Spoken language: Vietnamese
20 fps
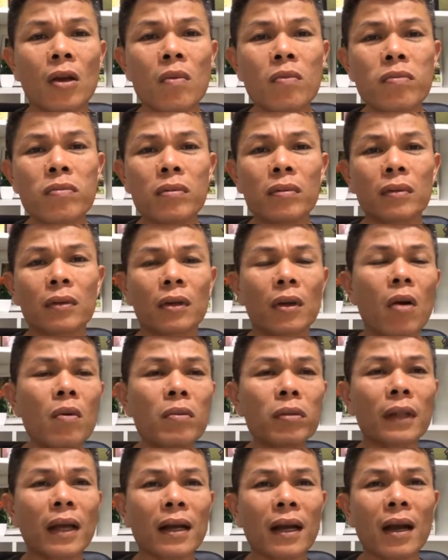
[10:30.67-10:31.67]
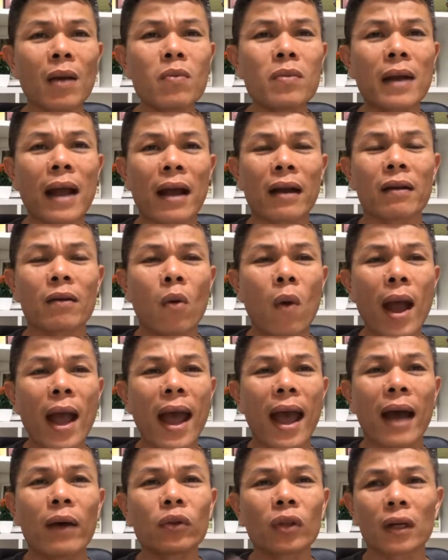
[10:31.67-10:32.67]
chúng chúng ta không cần quá
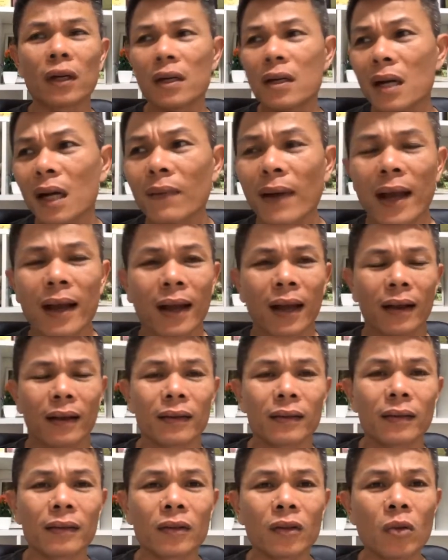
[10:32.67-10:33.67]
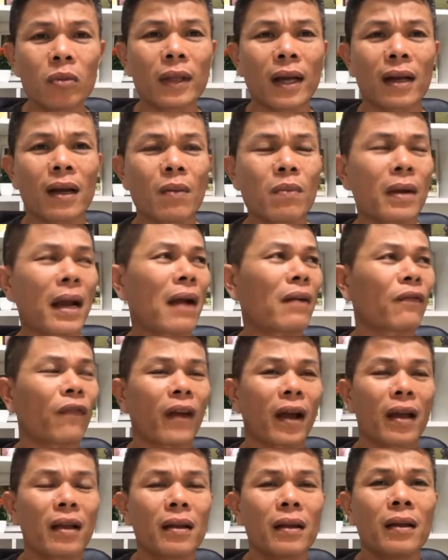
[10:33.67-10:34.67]
ảo tưởng các bạn à chúng ta không
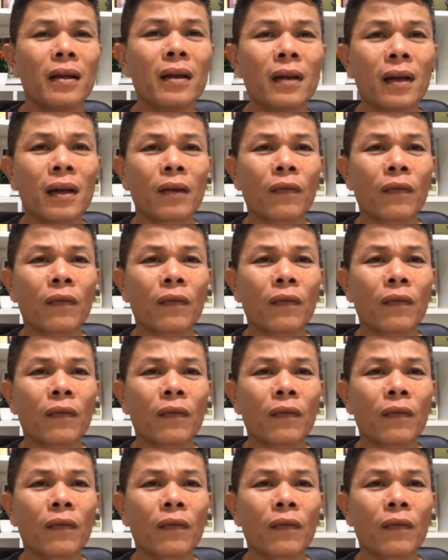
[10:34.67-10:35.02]
cần phải